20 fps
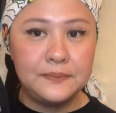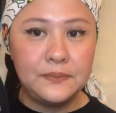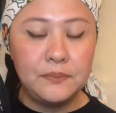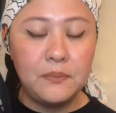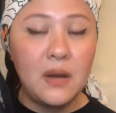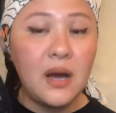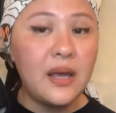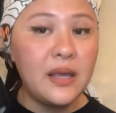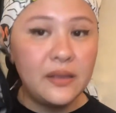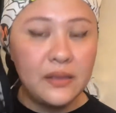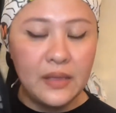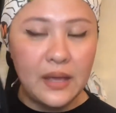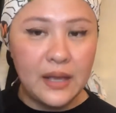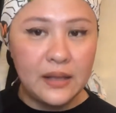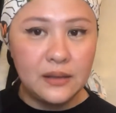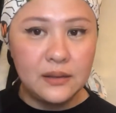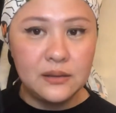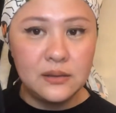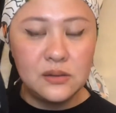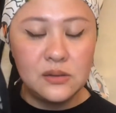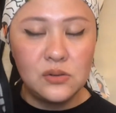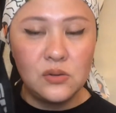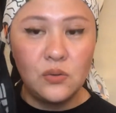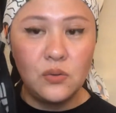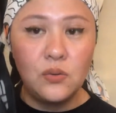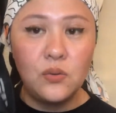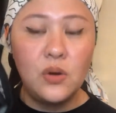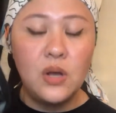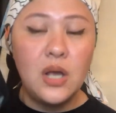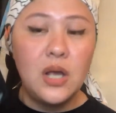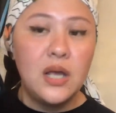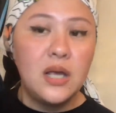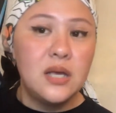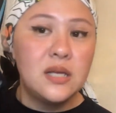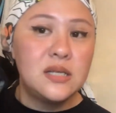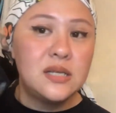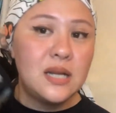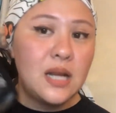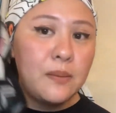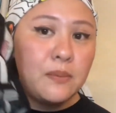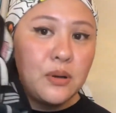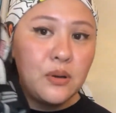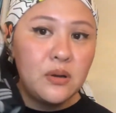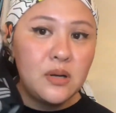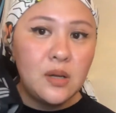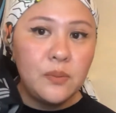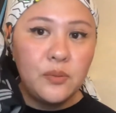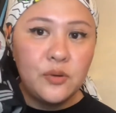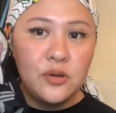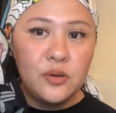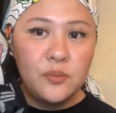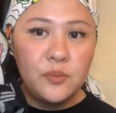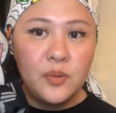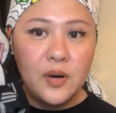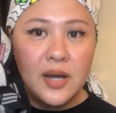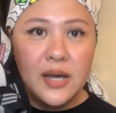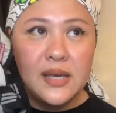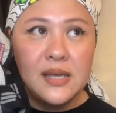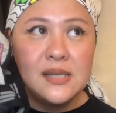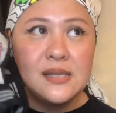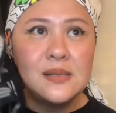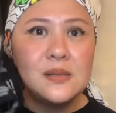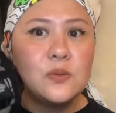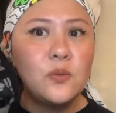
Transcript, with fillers: Buy that. So, sinabi ko na po yung price.